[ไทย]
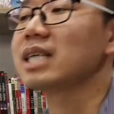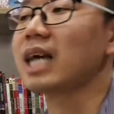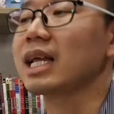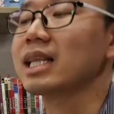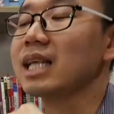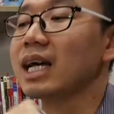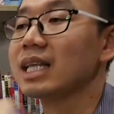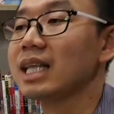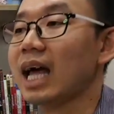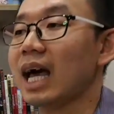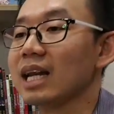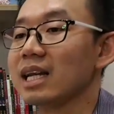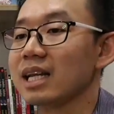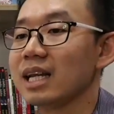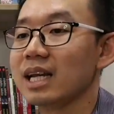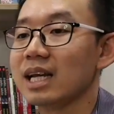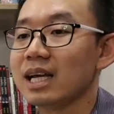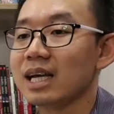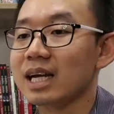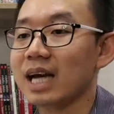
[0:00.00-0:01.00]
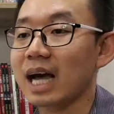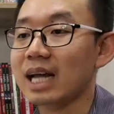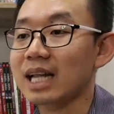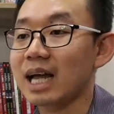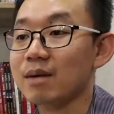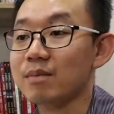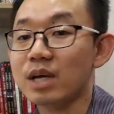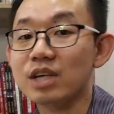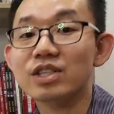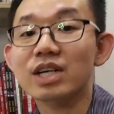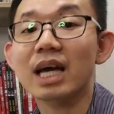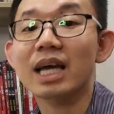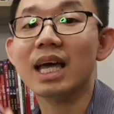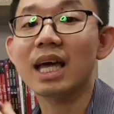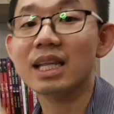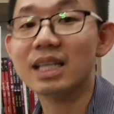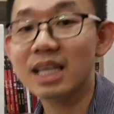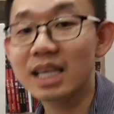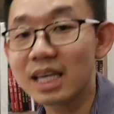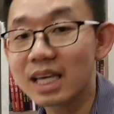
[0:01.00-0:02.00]
ฉันถนัดการทำ เอช ไอ
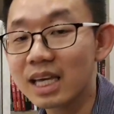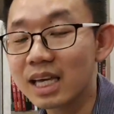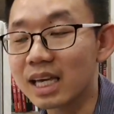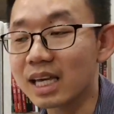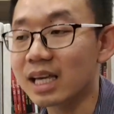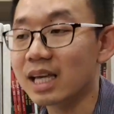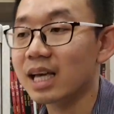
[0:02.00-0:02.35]
ไอ ที